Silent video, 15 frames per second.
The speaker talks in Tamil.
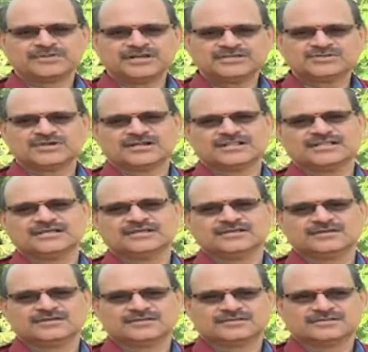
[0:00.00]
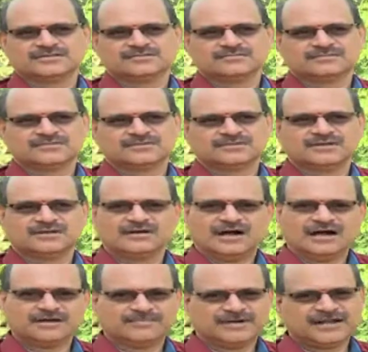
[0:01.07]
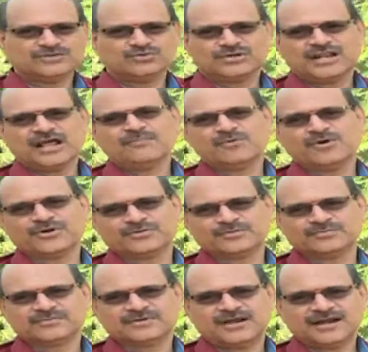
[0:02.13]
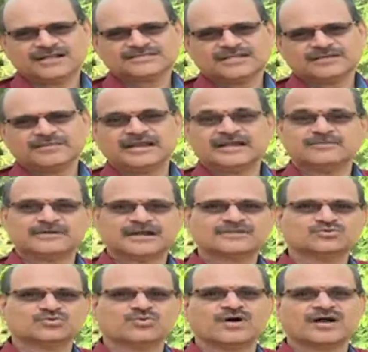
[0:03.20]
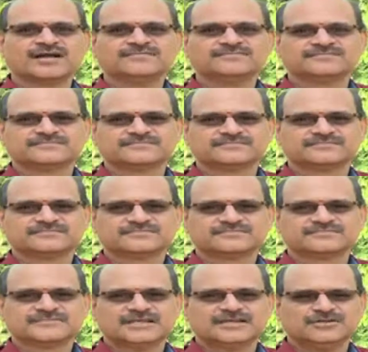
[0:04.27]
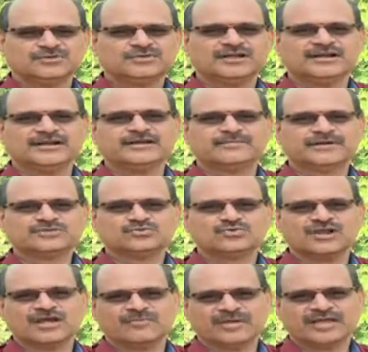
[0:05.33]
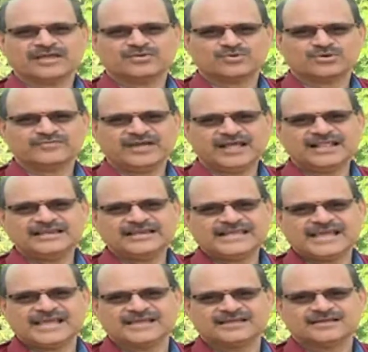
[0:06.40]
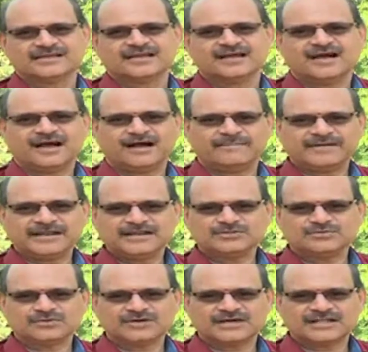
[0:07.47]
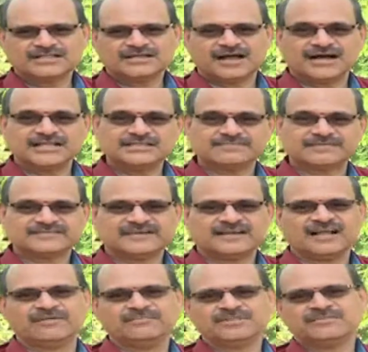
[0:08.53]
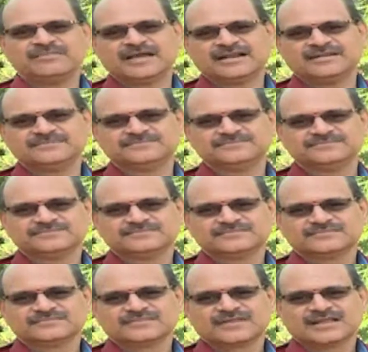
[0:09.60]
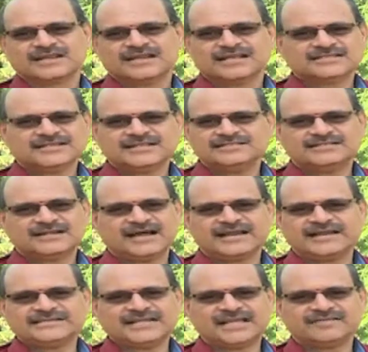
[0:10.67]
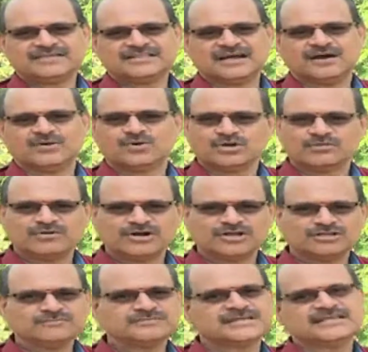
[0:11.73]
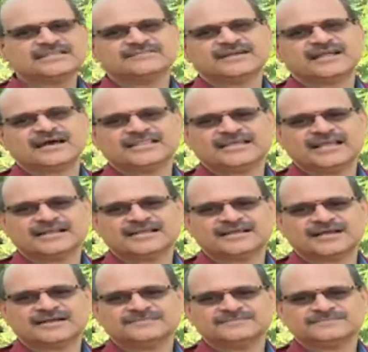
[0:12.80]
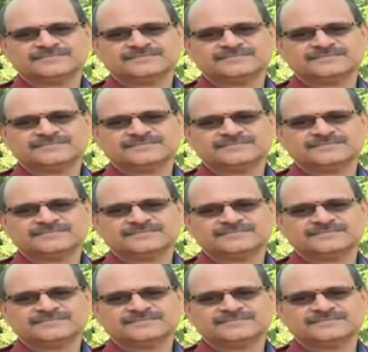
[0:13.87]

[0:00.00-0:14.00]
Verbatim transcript: என்ன சொல்கிறது ஆறு மணி நேரம் தூங்கினா போகிறோம் ஆனால் சில பேர் எட்டு மணி நேரம் தூங்குவாங்க இன்னொரு ரெண்டு மணி நேரம் தூங்கலாமே ஒன்றும் வேலை இல்லையே அப்படின்னு தூங்கிறது அதிபிரசங்கம்னு பேர் நச்சநித்ரா நிஷேவிதா ஒரு பொழுதும் செய்து விடாதே என்கிறார்